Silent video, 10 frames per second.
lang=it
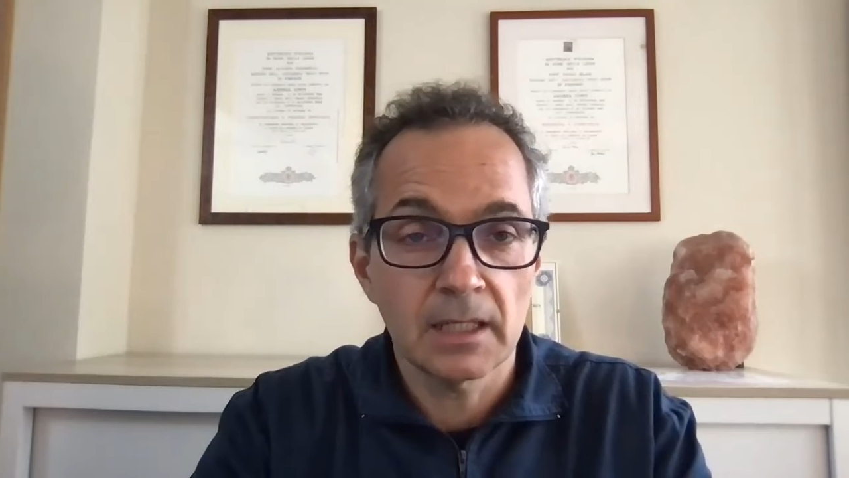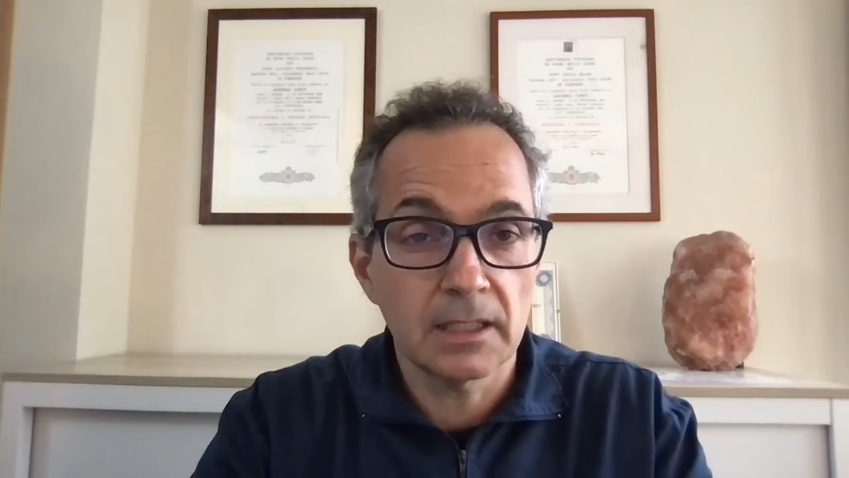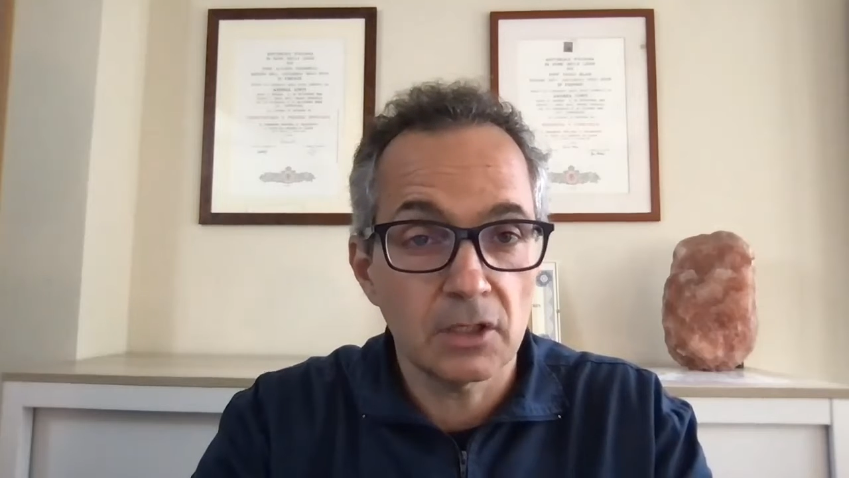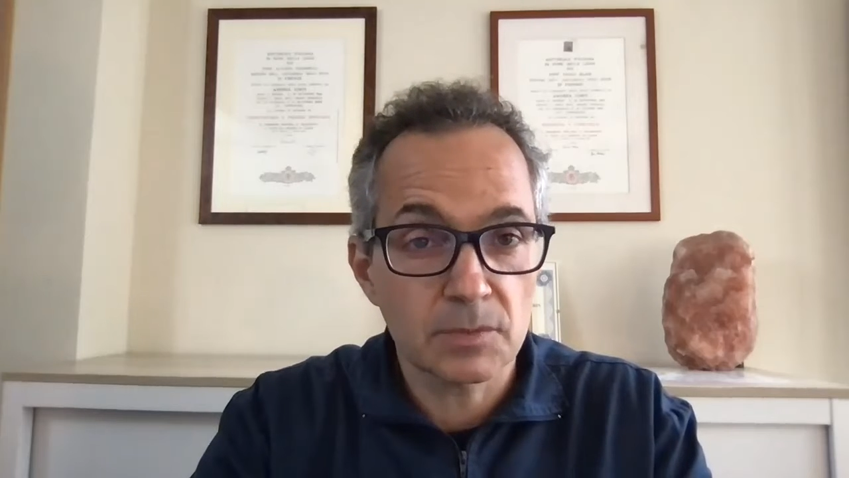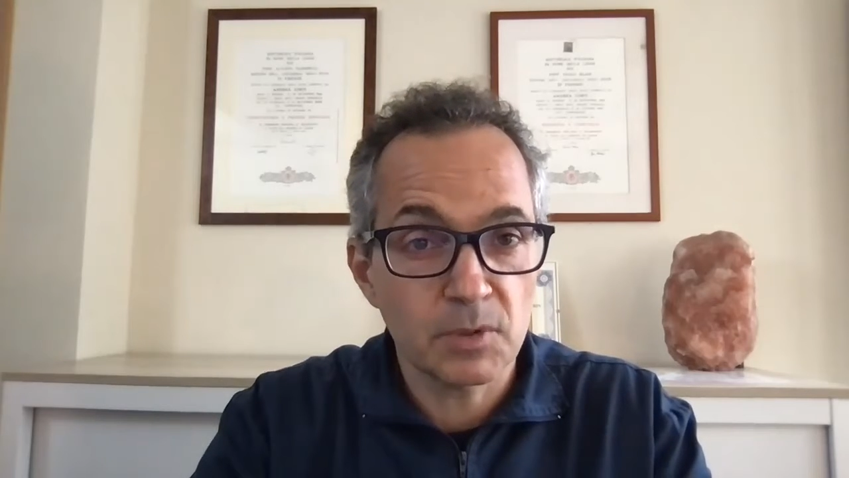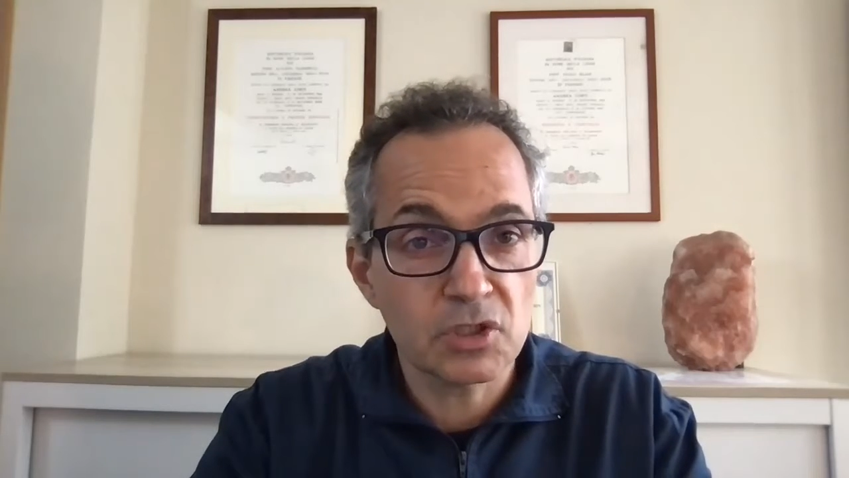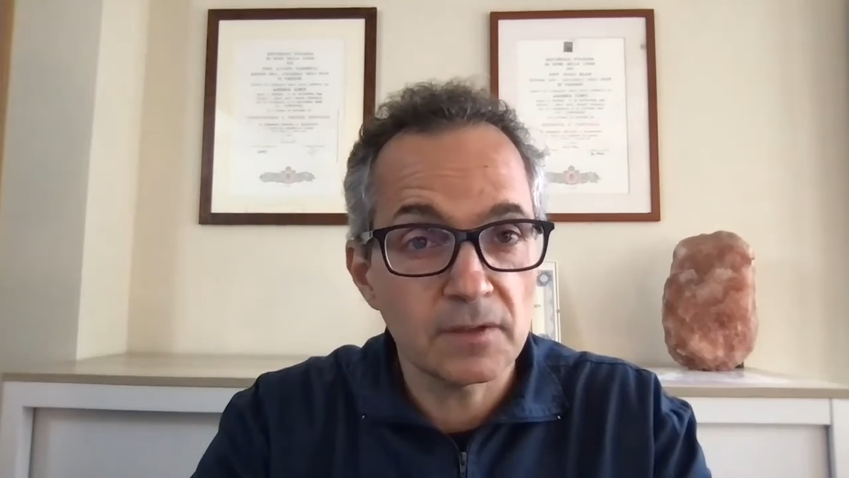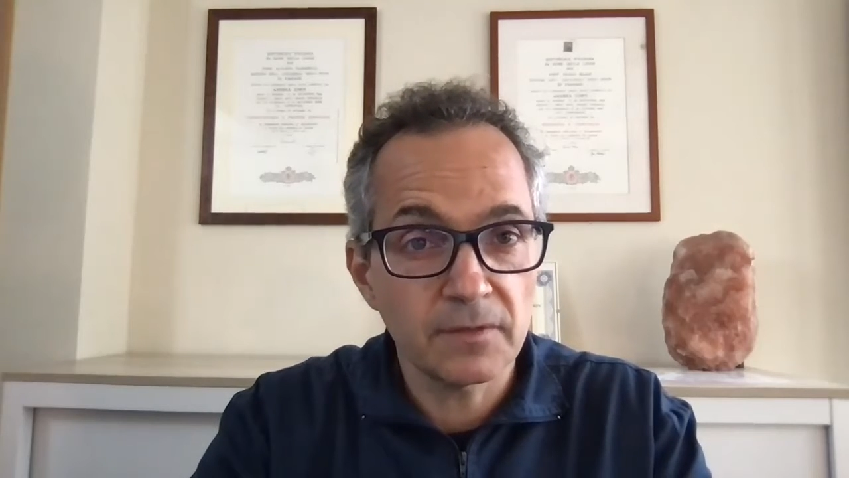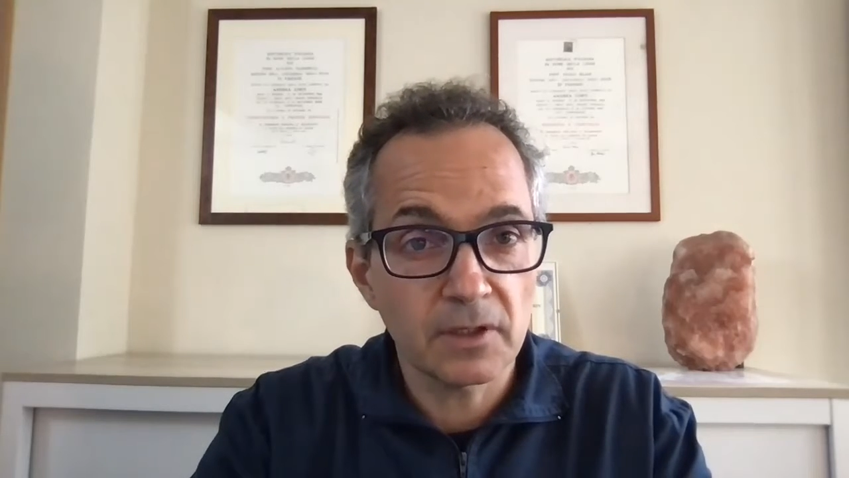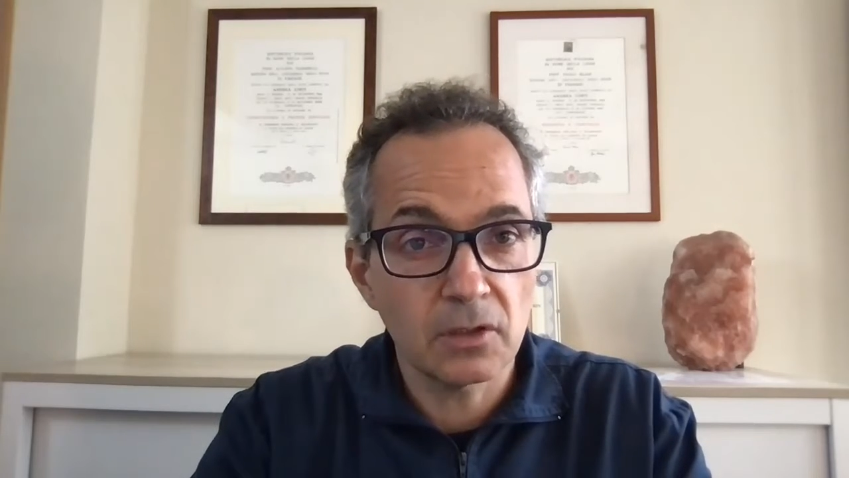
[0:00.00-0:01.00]
Nello
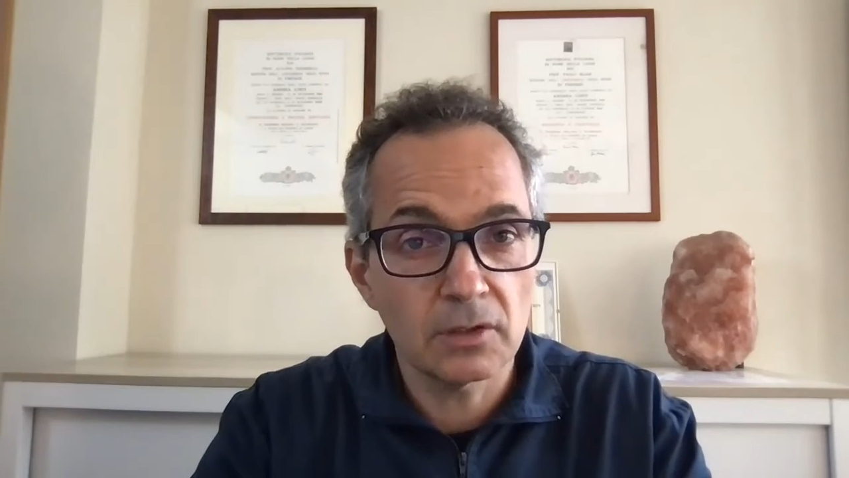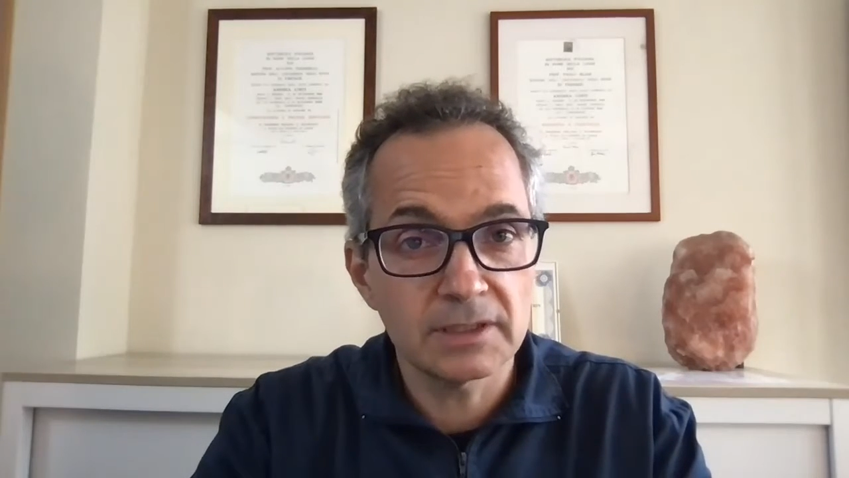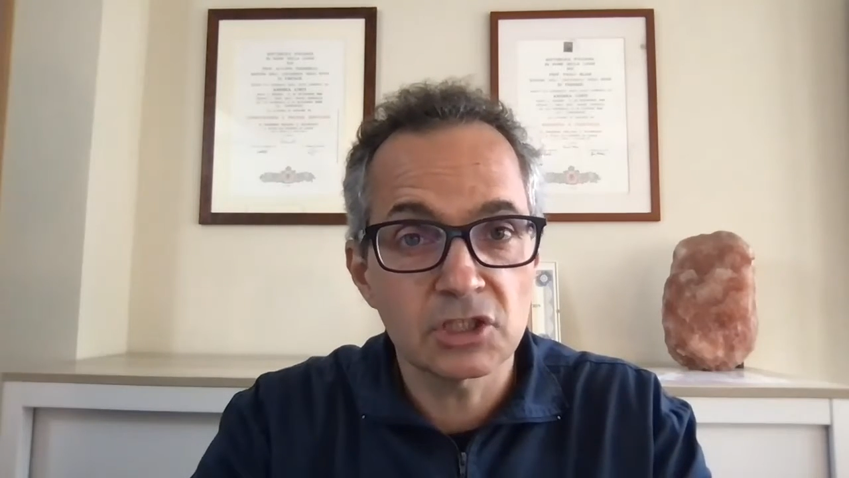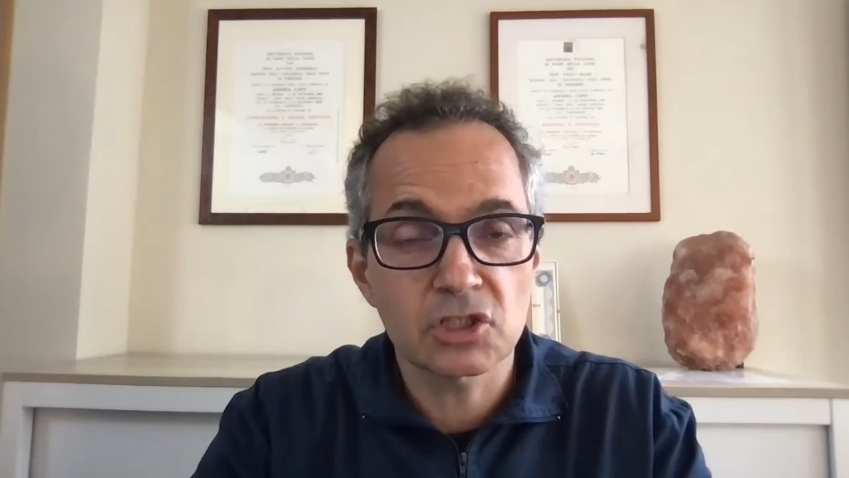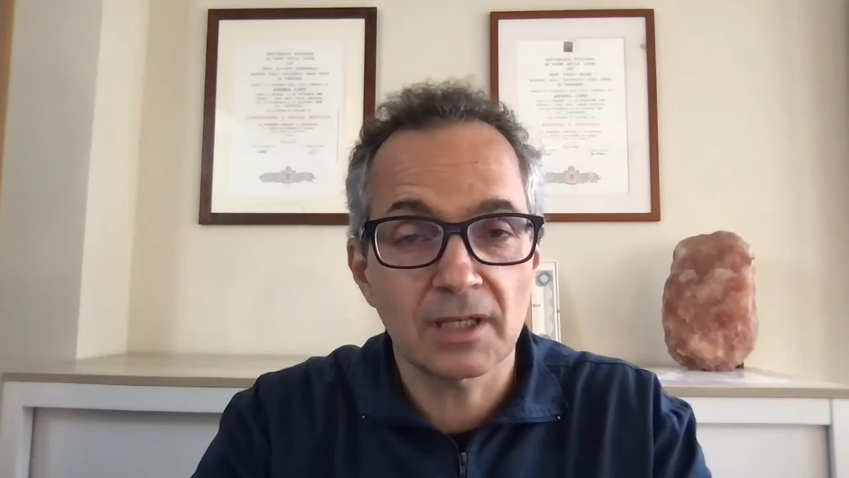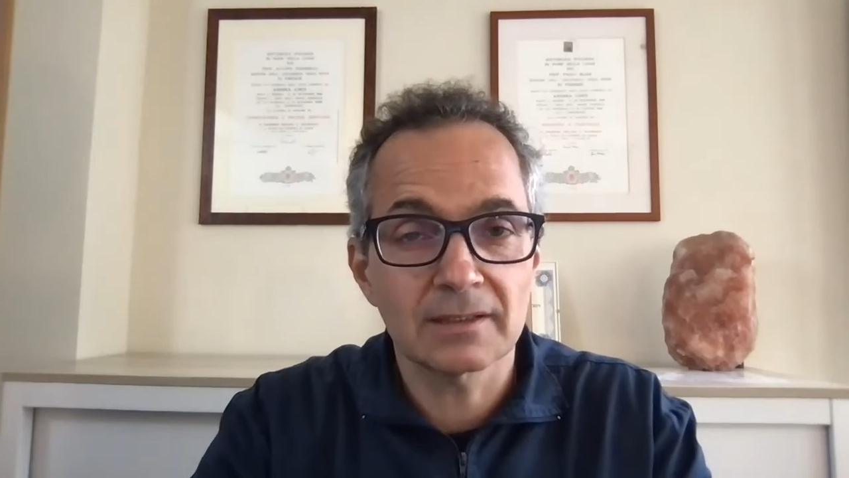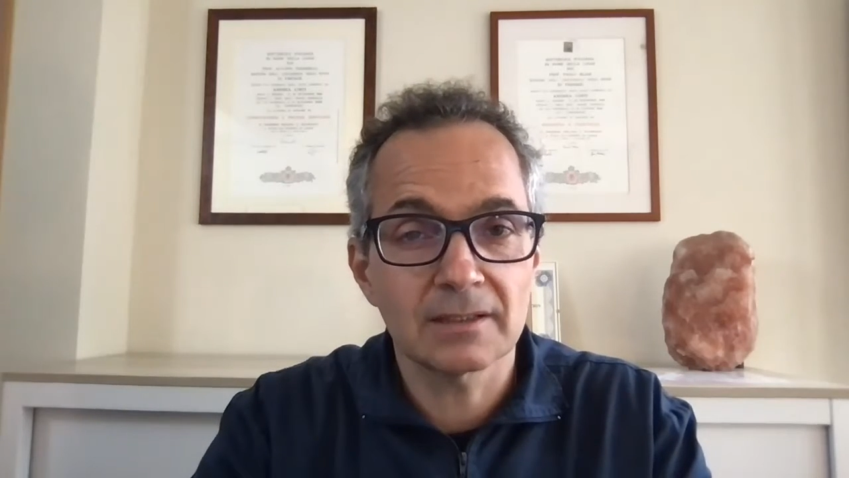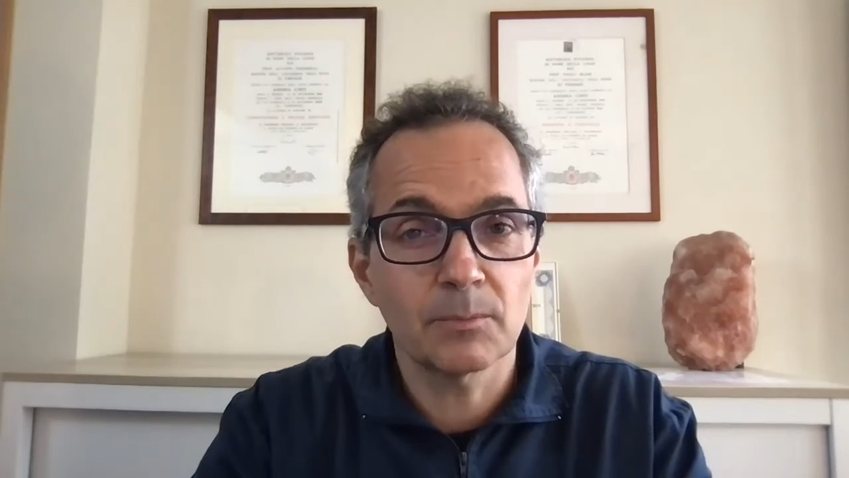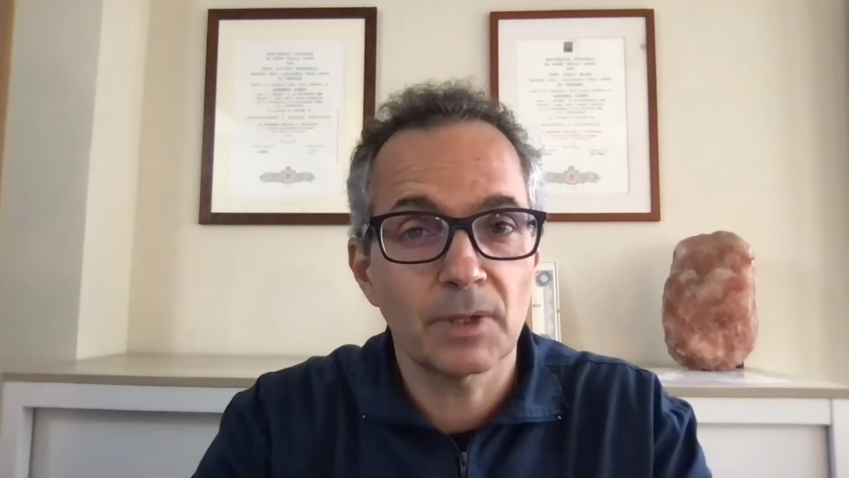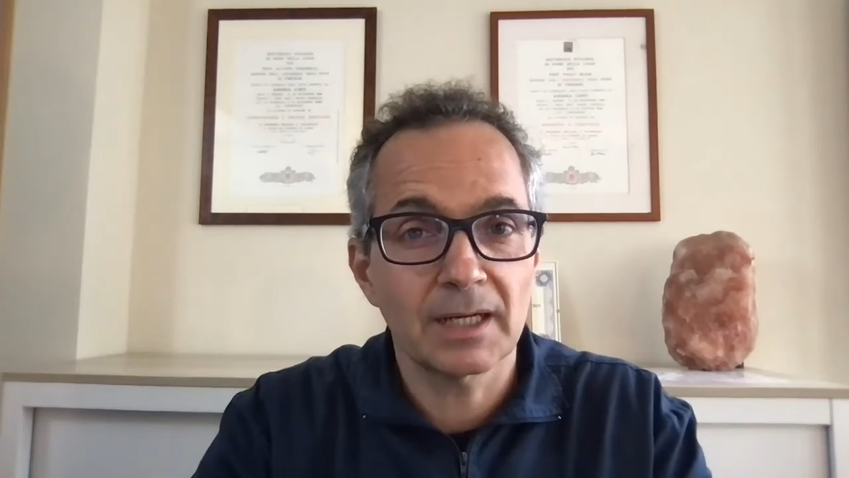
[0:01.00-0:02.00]
specifico, i discenti
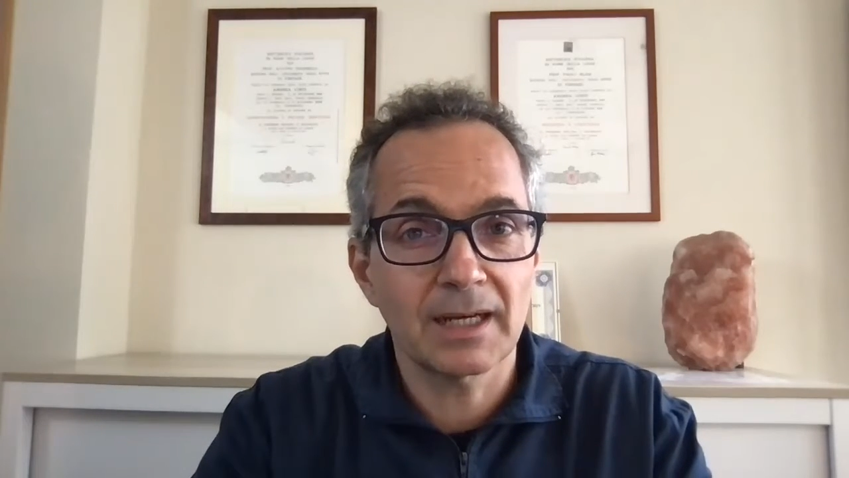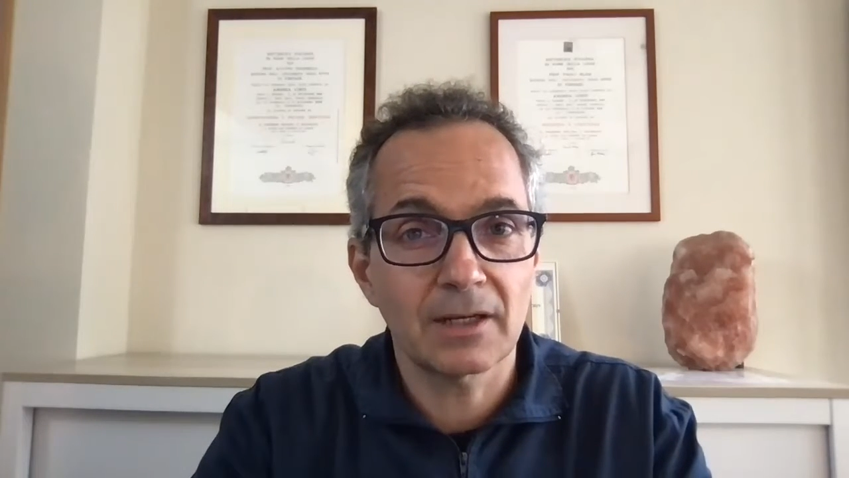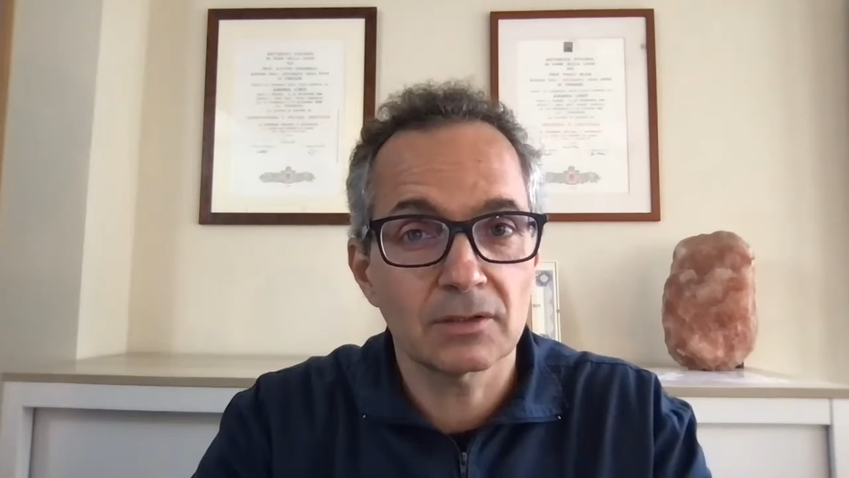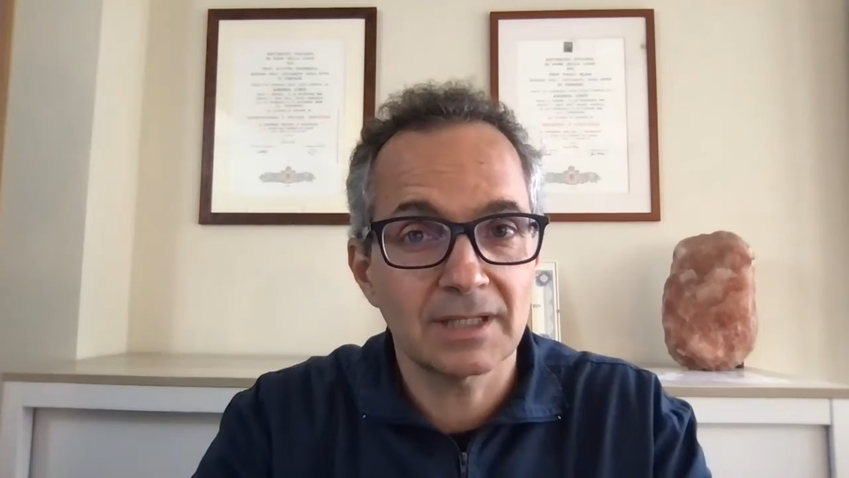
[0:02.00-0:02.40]
impareranno